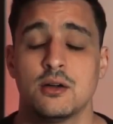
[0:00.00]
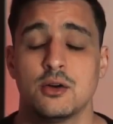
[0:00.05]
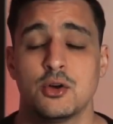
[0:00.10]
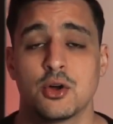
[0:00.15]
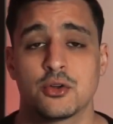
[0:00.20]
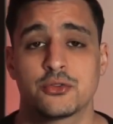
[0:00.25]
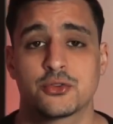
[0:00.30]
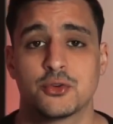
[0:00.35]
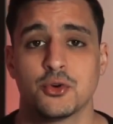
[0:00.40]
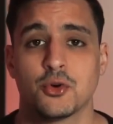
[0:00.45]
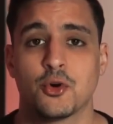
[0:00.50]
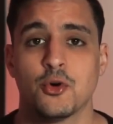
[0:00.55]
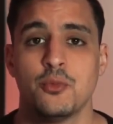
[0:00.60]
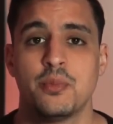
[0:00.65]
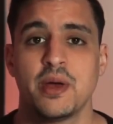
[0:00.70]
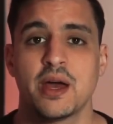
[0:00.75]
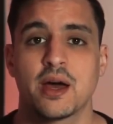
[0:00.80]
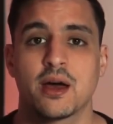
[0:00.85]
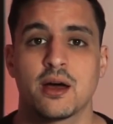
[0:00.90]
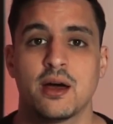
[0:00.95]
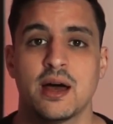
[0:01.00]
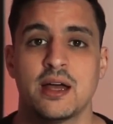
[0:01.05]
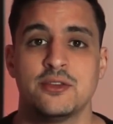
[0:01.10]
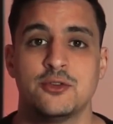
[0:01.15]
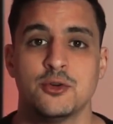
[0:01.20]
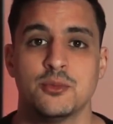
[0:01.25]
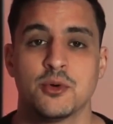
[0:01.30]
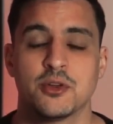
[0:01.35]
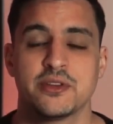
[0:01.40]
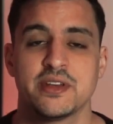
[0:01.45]
lorsque Robert a
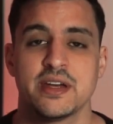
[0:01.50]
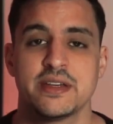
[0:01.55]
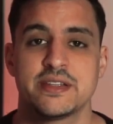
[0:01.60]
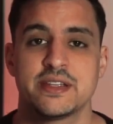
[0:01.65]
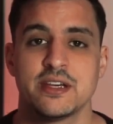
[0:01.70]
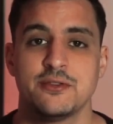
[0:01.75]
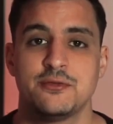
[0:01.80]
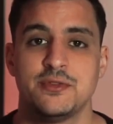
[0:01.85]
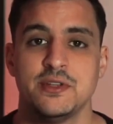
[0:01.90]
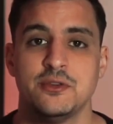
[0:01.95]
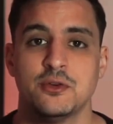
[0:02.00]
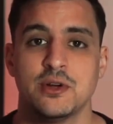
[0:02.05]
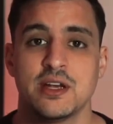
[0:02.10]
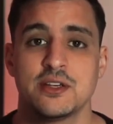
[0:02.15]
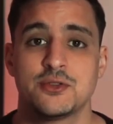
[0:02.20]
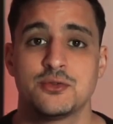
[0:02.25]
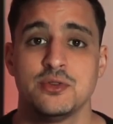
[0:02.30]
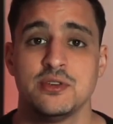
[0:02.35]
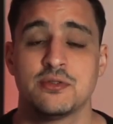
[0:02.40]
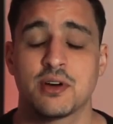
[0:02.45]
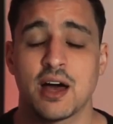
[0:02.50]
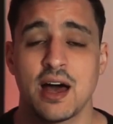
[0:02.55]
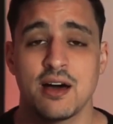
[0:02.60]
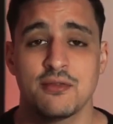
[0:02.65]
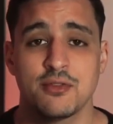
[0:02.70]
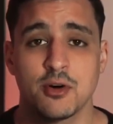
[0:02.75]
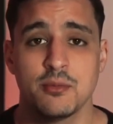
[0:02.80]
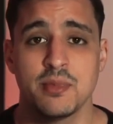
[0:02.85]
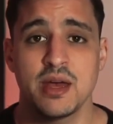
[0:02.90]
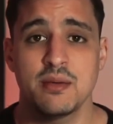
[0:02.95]
demandé à sa fille de la suivre
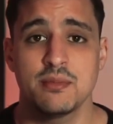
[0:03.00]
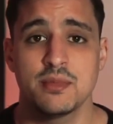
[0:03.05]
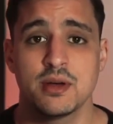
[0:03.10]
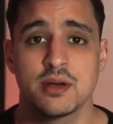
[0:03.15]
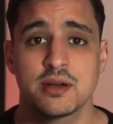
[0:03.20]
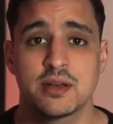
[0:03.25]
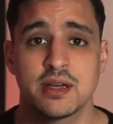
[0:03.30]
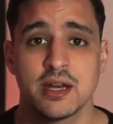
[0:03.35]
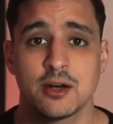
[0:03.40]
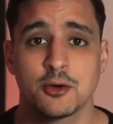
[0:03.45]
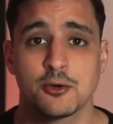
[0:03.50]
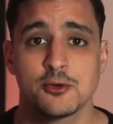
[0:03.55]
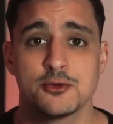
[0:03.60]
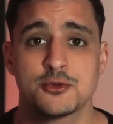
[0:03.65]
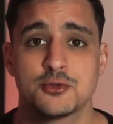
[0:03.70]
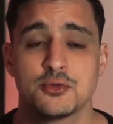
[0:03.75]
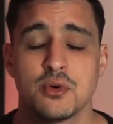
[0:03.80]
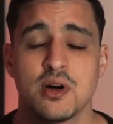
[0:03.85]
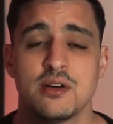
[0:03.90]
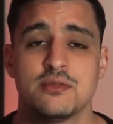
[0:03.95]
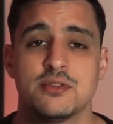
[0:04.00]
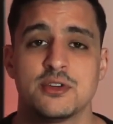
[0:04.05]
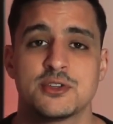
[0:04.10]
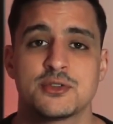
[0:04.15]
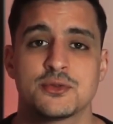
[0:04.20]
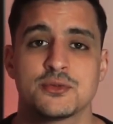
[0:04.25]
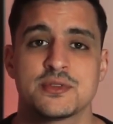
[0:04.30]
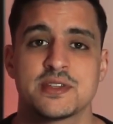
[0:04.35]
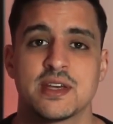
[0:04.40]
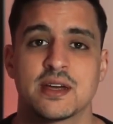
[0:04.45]
avant même qu'elle reçoive
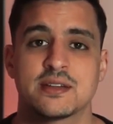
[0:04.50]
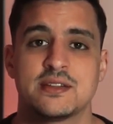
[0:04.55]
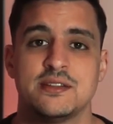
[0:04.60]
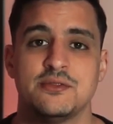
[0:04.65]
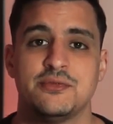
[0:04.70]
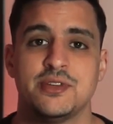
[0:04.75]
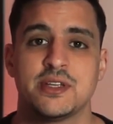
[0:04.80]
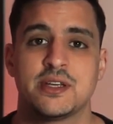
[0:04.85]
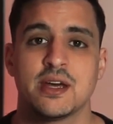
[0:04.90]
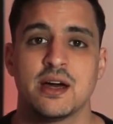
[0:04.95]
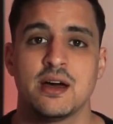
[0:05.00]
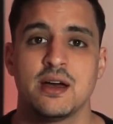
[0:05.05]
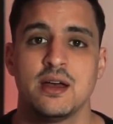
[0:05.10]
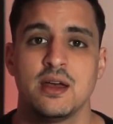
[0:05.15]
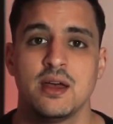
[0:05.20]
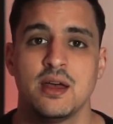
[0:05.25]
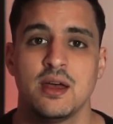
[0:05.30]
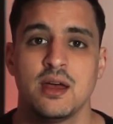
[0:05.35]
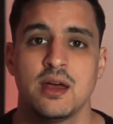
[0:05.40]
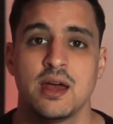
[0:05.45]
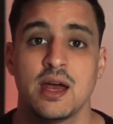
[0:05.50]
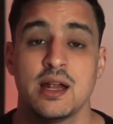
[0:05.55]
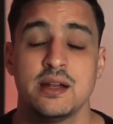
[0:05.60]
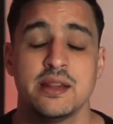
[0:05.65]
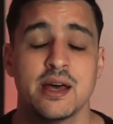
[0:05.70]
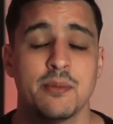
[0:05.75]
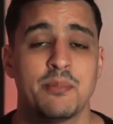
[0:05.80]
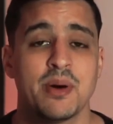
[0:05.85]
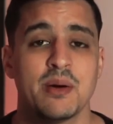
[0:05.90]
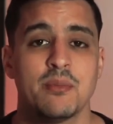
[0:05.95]
son certificat, elle
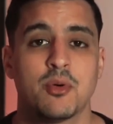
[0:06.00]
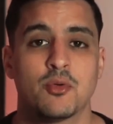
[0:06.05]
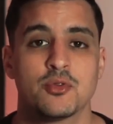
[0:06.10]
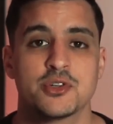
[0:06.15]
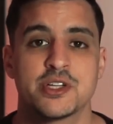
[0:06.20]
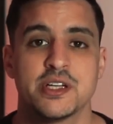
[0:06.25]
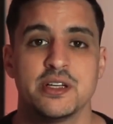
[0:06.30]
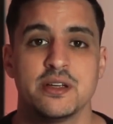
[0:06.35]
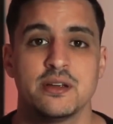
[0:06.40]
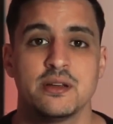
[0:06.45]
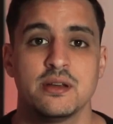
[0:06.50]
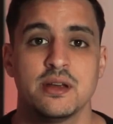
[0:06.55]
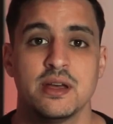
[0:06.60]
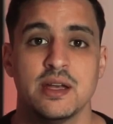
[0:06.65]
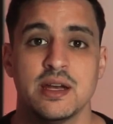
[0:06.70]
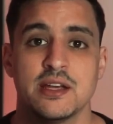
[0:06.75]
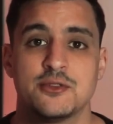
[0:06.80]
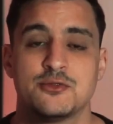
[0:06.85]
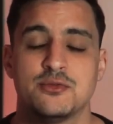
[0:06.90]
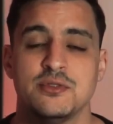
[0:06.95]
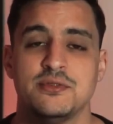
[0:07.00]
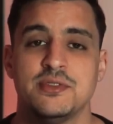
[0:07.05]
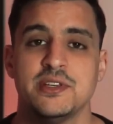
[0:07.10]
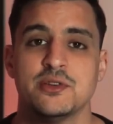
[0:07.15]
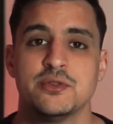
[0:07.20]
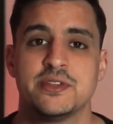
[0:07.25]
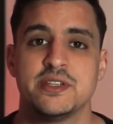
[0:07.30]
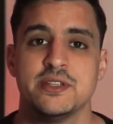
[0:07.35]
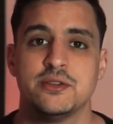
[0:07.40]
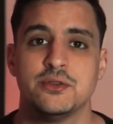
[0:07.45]
n'a pas bronché et l'a suivi
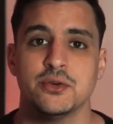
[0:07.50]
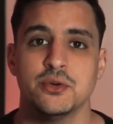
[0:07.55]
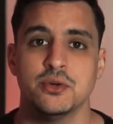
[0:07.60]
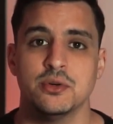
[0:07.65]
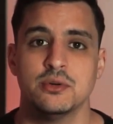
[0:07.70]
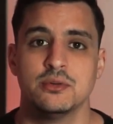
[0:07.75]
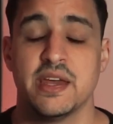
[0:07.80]
aussitôt.